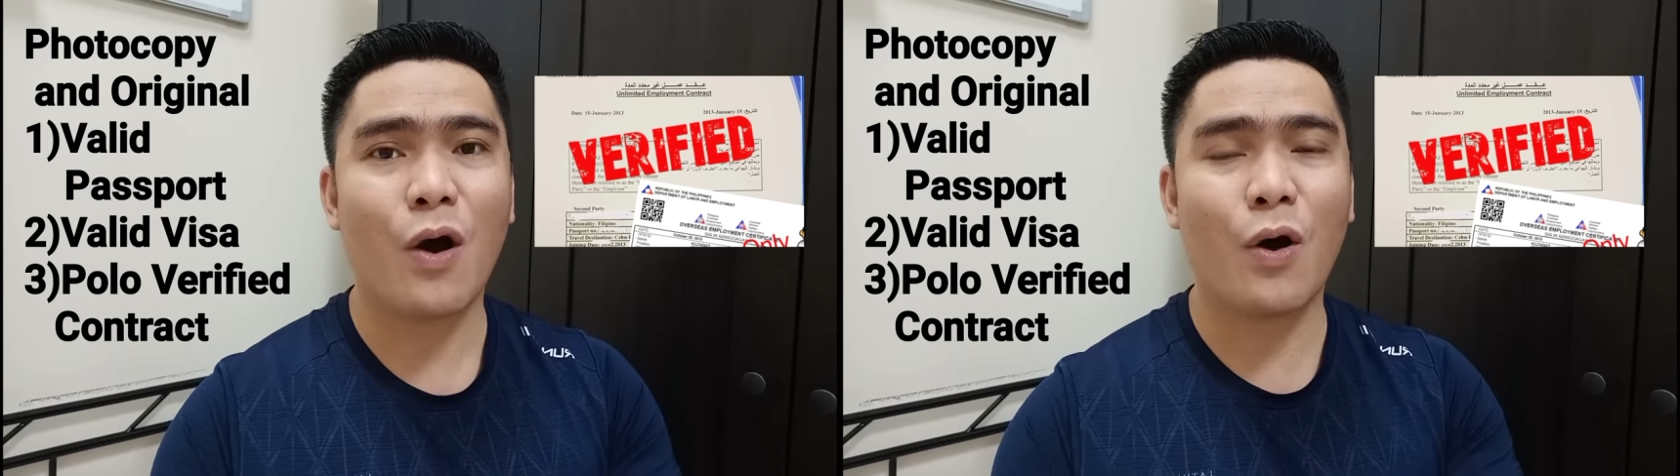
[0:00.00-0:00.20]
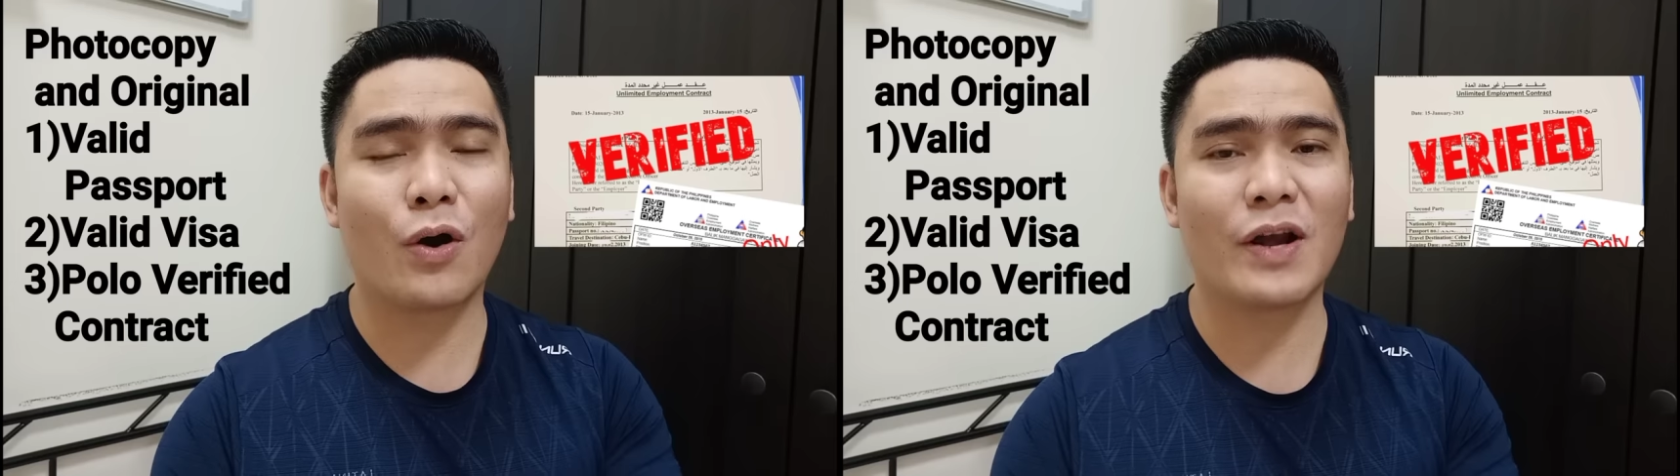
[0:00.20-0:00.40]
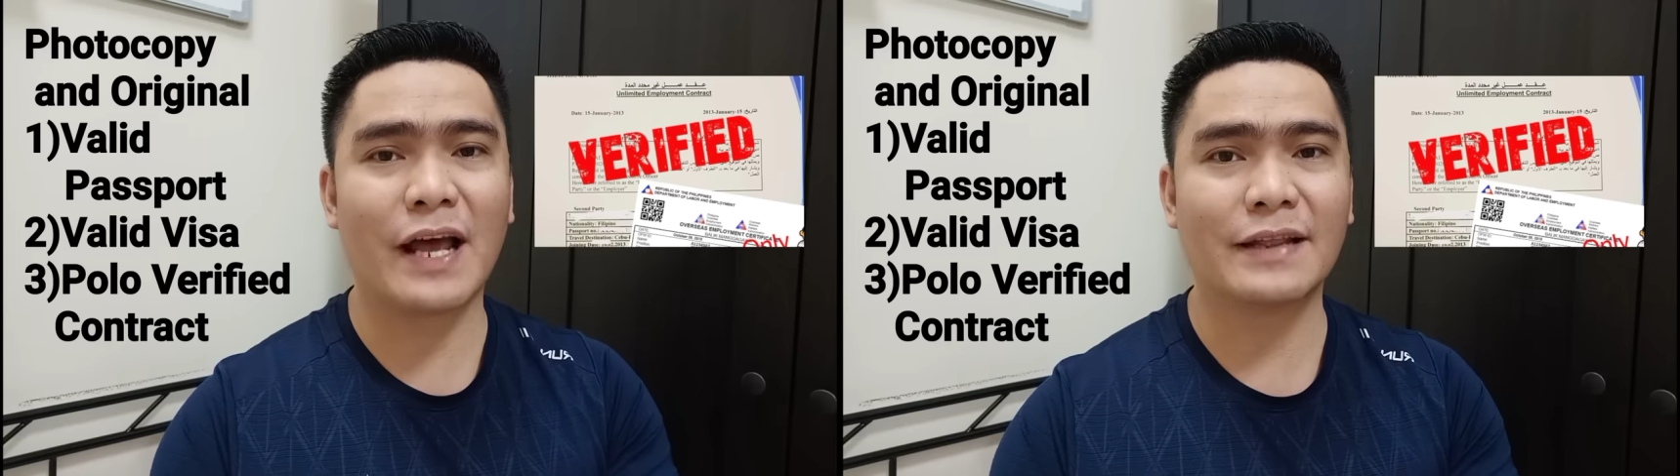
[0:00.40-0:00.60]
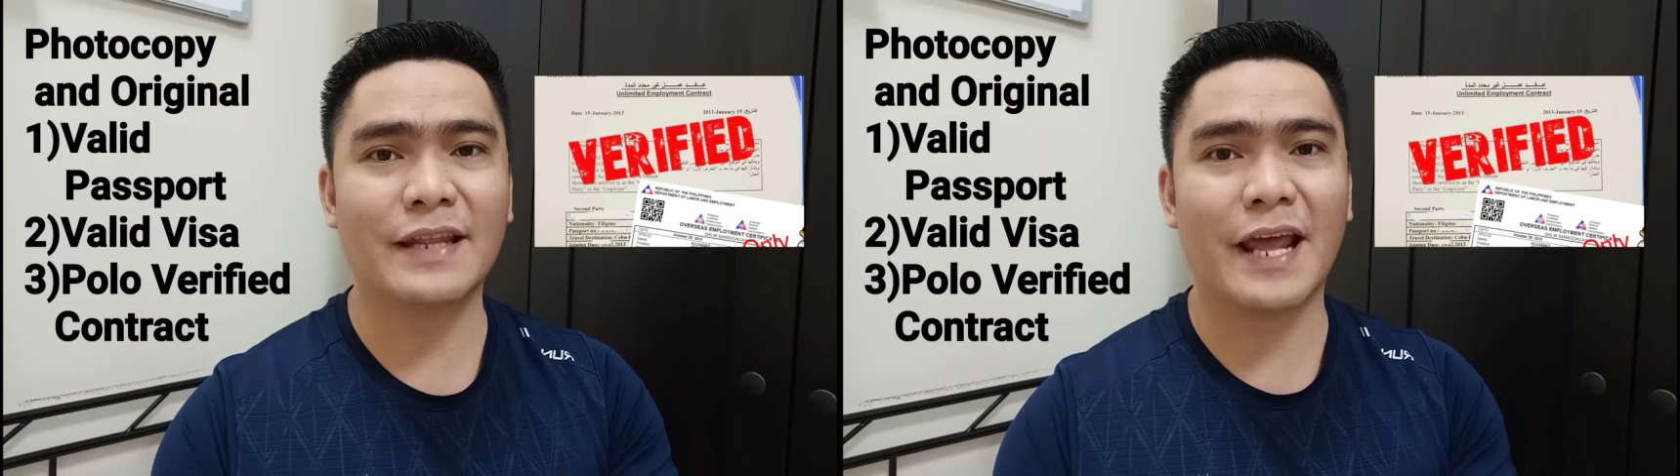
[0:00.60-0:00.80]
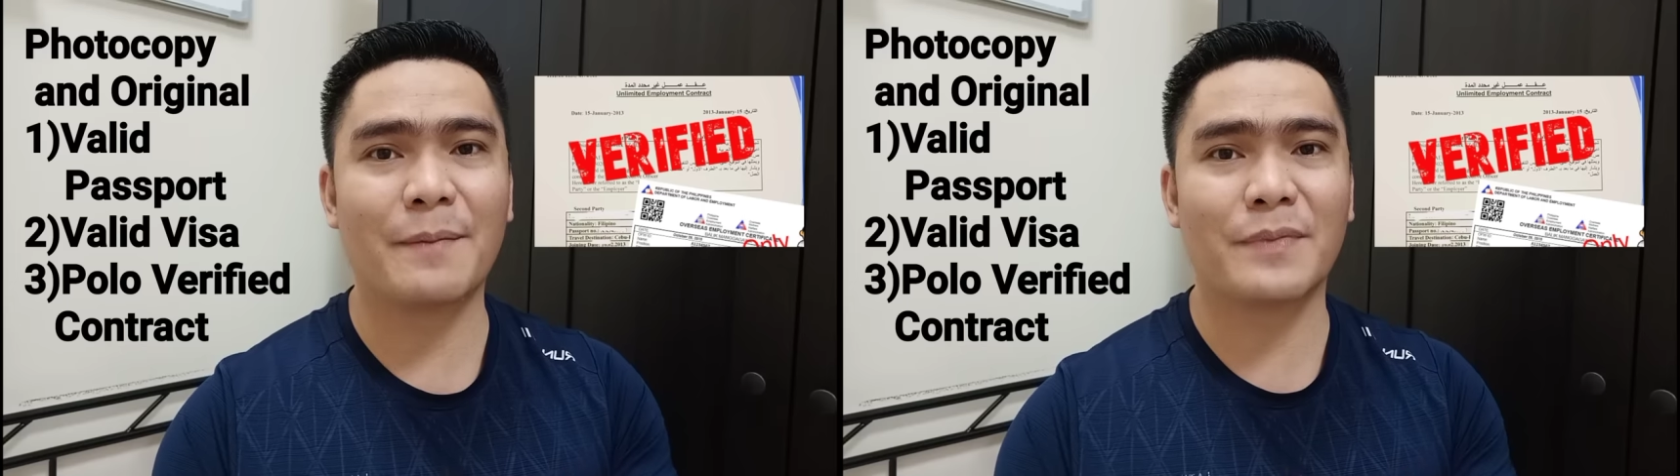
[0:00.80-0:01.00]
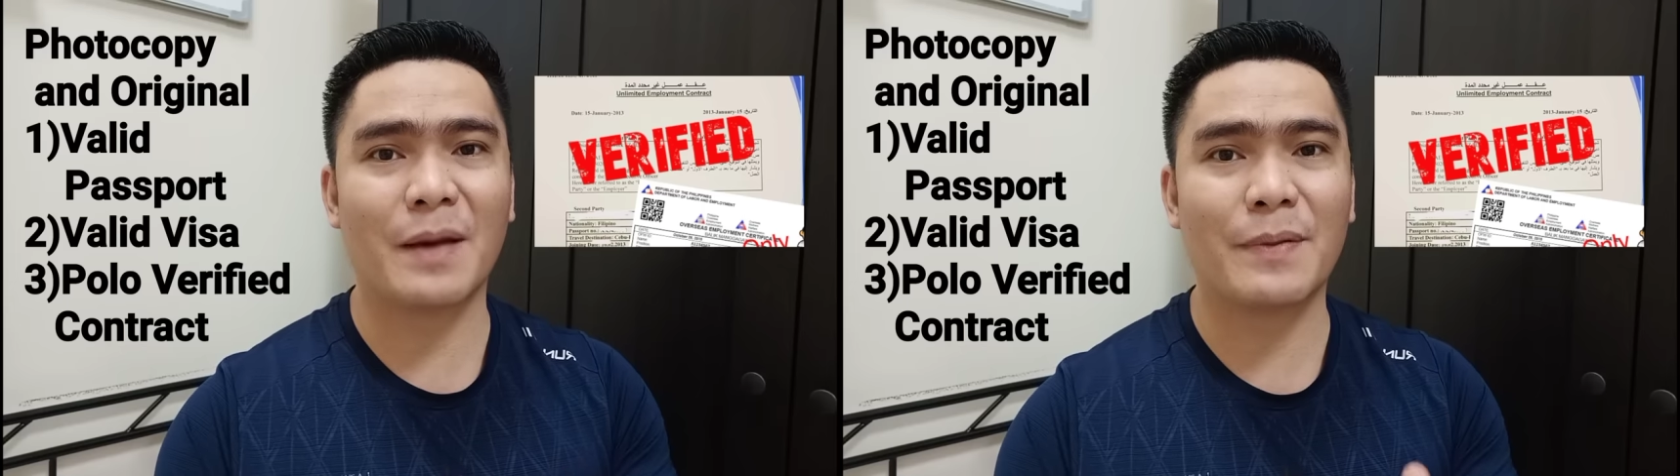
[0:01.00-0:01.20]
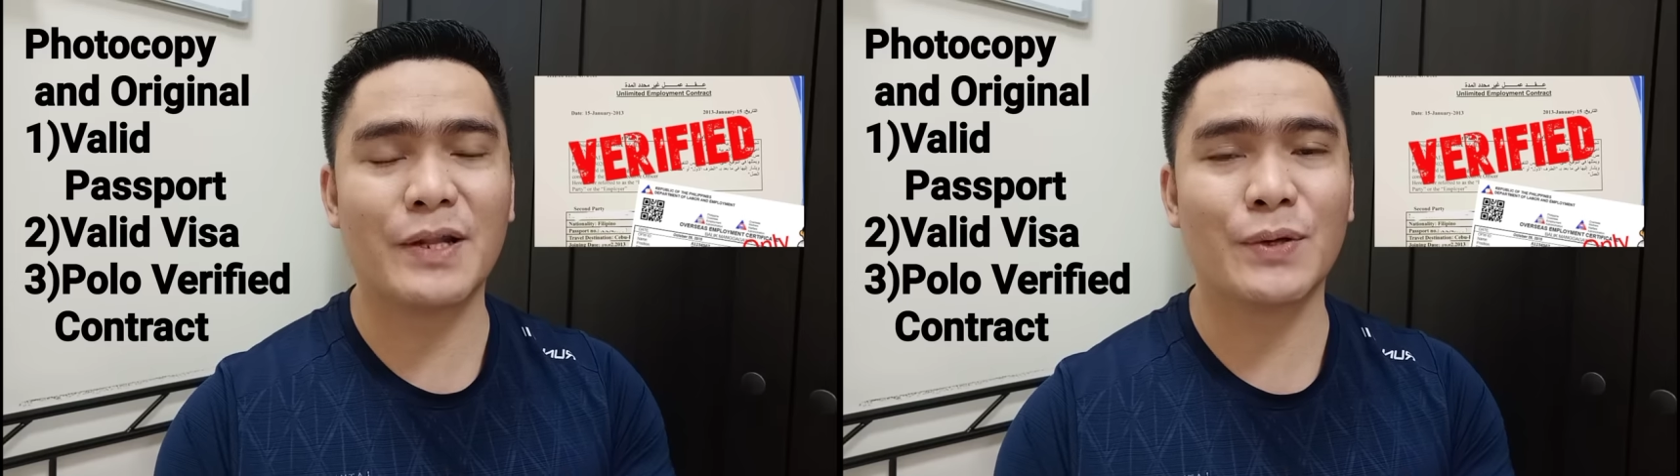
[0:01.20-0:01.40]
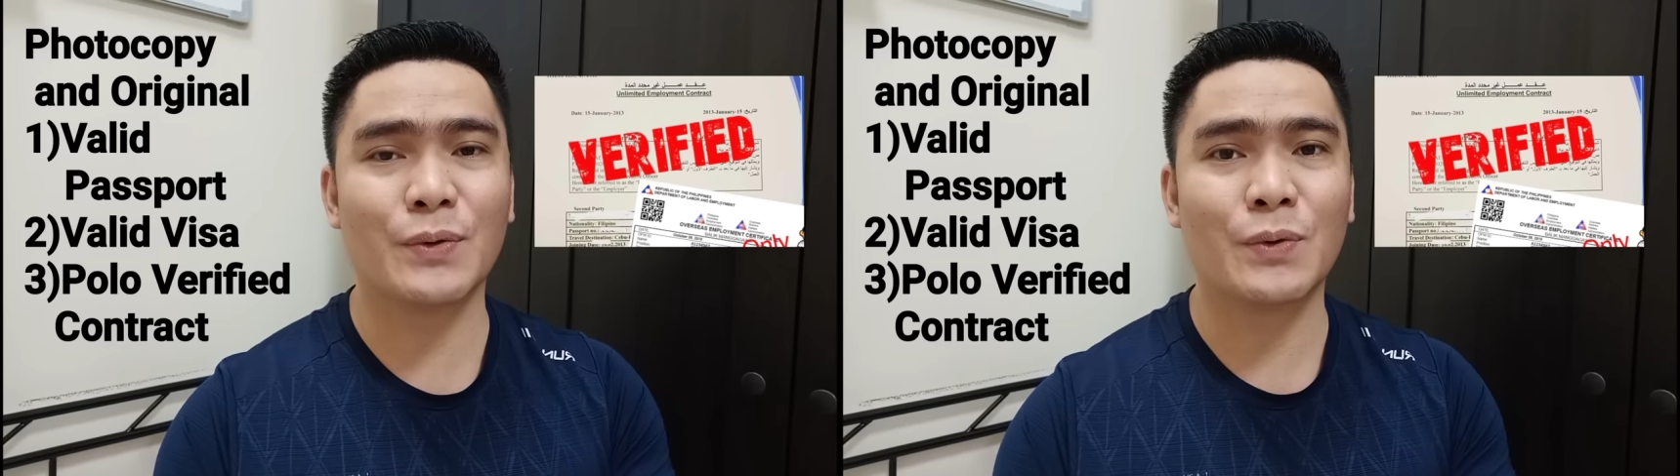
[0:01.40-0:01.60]
or ng
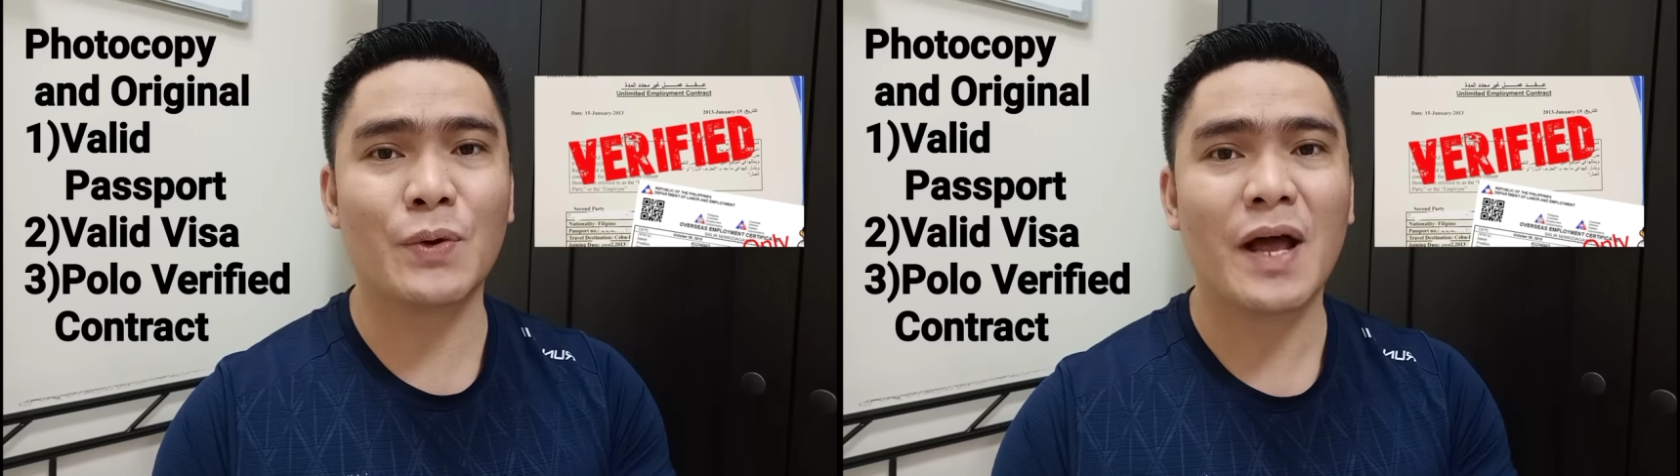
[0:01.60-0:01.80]
DMW.